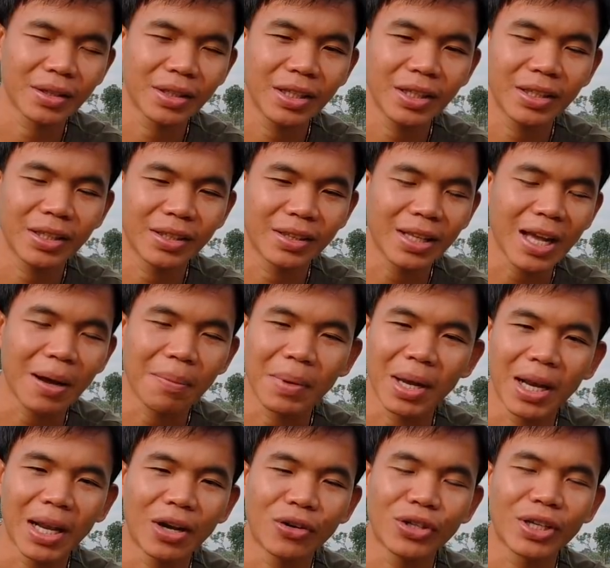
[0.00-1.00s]
ที่ติดตั้ง
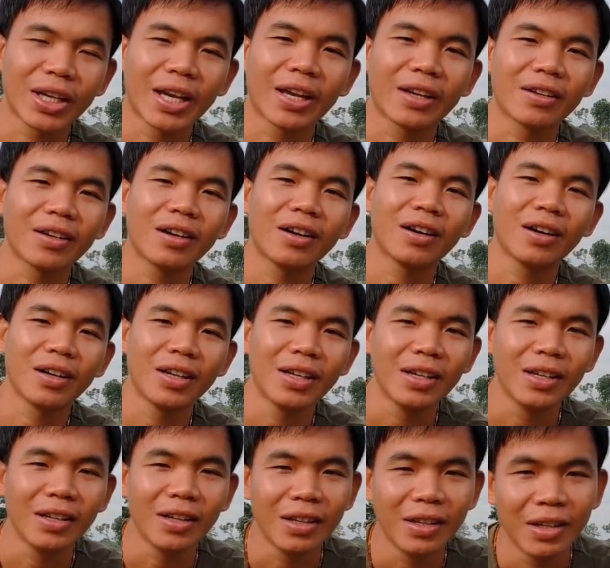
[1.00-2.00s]
มาแล้วยังไงก็
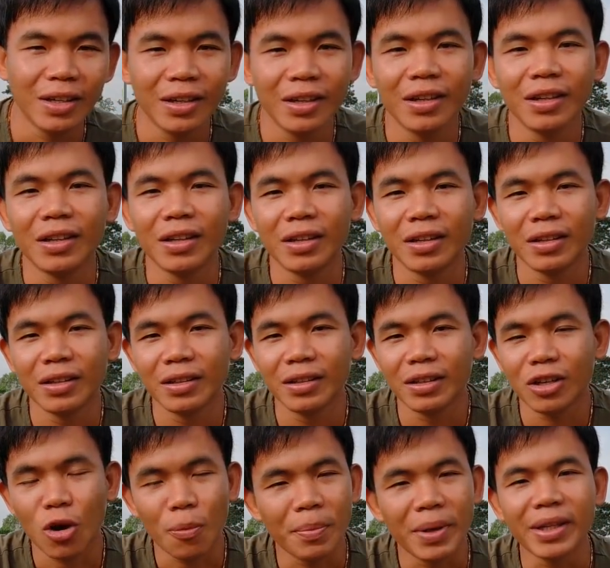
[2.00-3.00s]

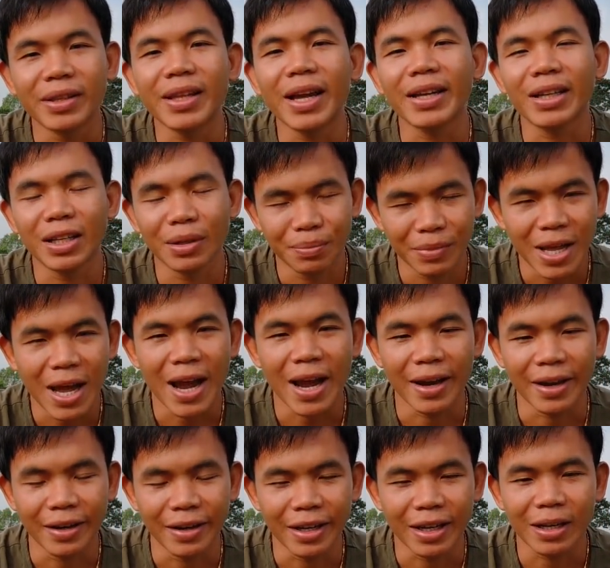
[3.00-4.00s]
คอมเมนต์ใต้คลิปได้
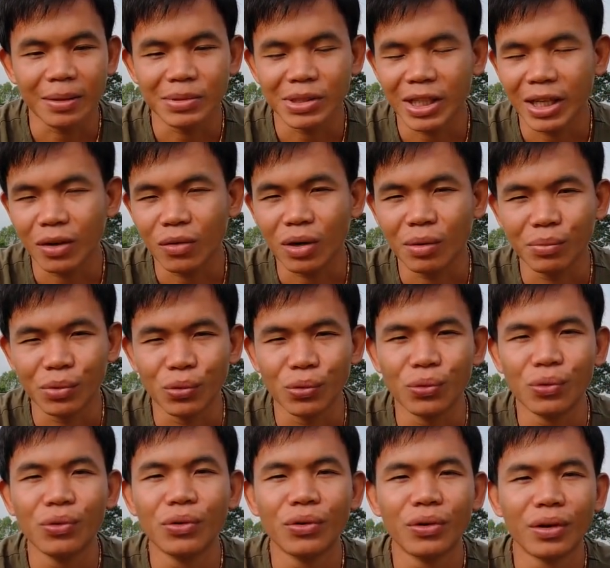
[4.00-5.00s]
นะครับแชร์ความ
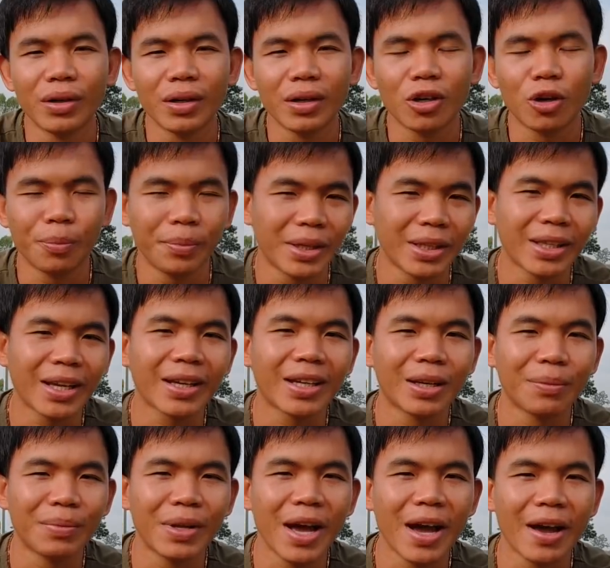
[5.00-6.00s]
รู้คอมเมนต์ใต้
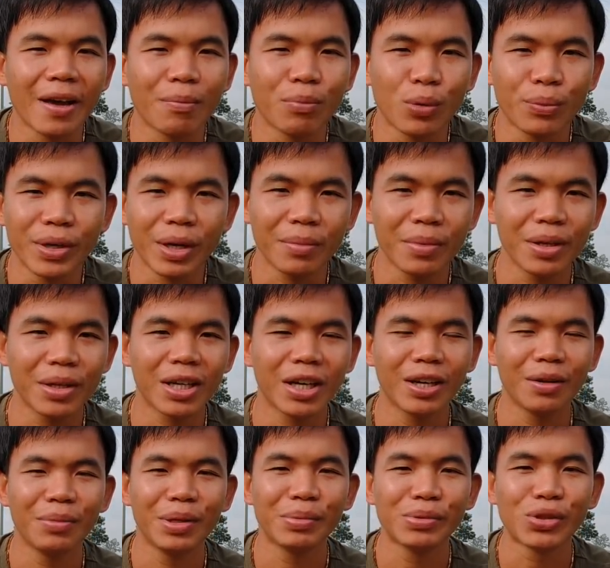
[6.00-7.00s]
คลิปได้ผมยังไม่เค
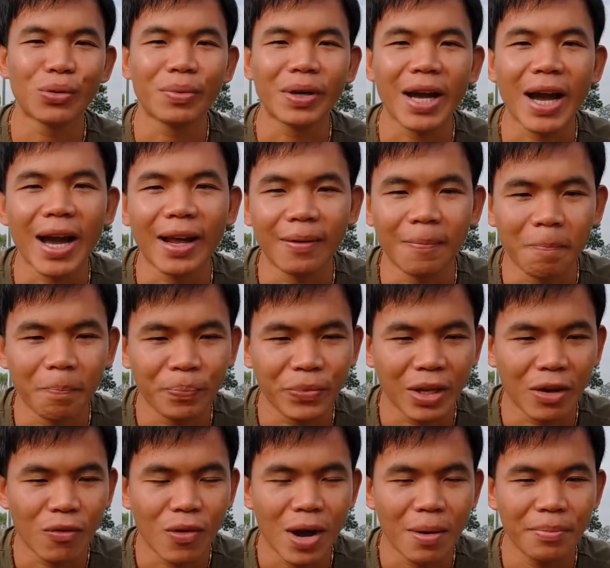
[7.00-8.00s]
ยมีประสบการณ์
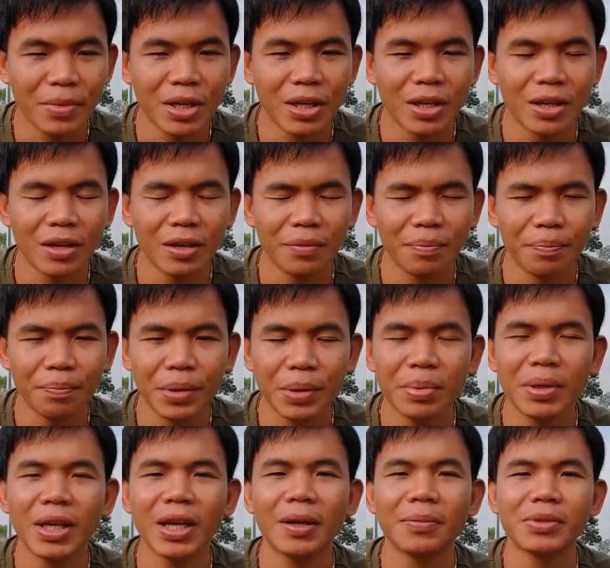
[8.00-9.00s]
แต่ว่ามี
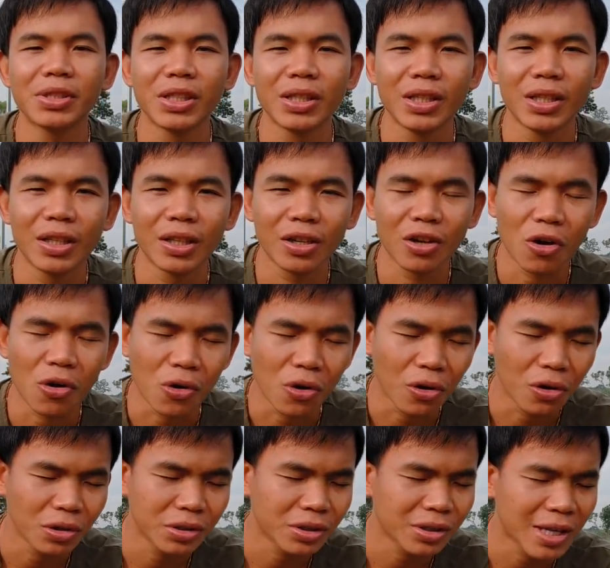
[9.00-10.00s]
พี่ๆ FC ขอ
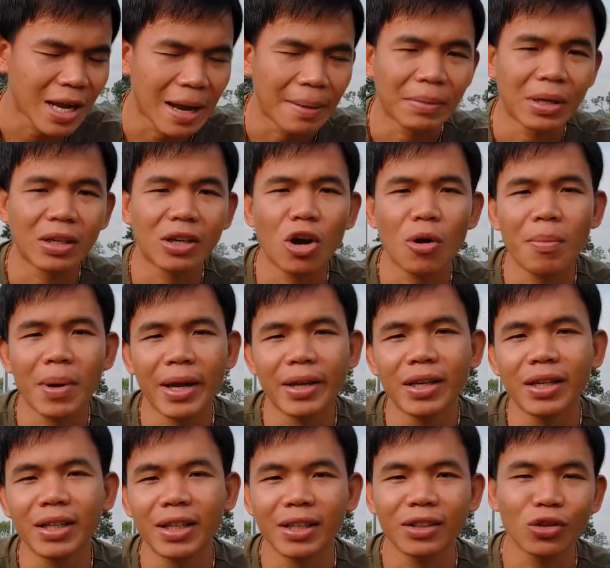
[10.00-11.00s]
ถามกันเข้ามา
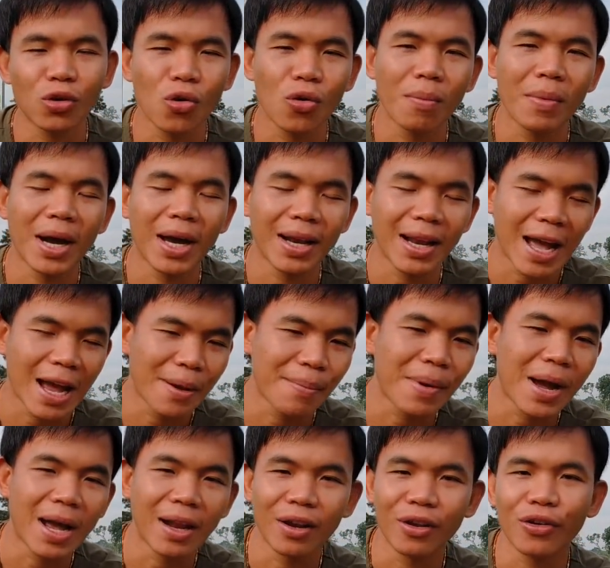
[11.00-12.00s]
เยอะทั้งโทรมาไล
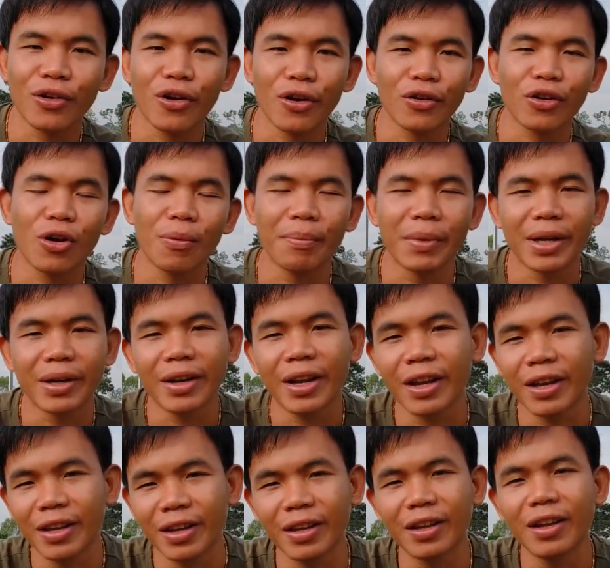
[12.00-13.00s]
น์มา แล้วก็คอมเมนต์ใน